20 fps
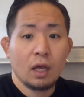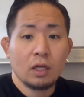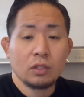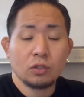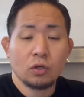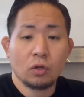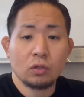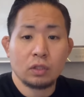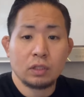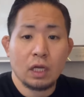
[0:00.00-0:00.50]

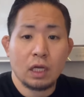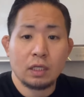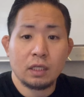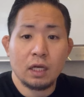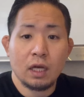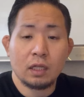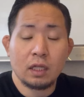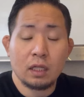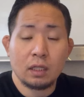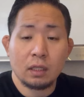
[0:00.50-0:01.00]
ちょうどさっき
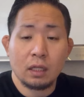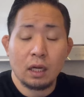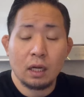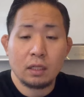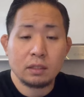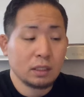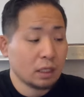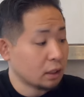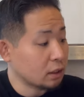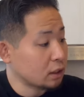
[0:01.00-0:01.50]
当たっ
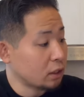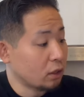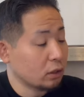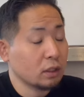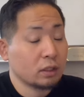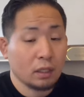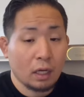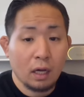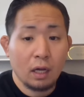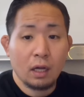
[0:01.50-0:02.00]
た、さっき触っ
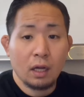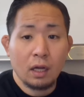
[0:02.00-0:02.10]
てた、